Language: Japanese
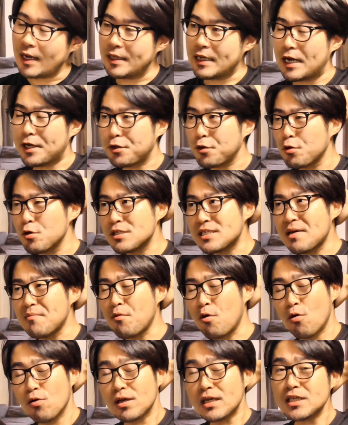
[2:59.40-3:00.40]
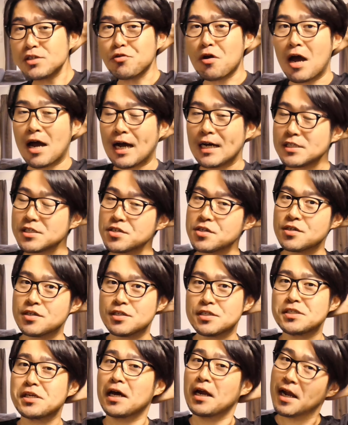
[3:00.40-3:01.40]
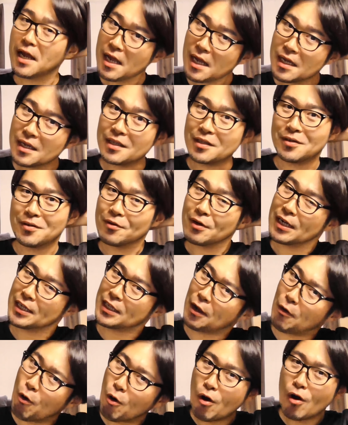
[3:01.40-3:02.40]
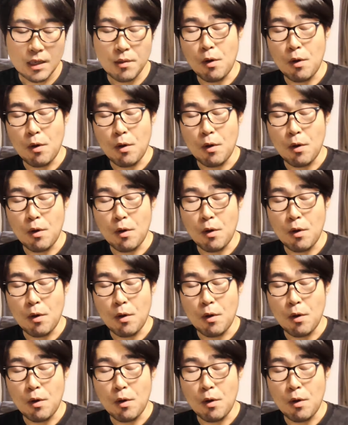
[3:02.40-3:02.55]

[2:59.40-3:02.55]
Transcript: 大統領選も大きい人が勝つんですかね。どうなんだろう。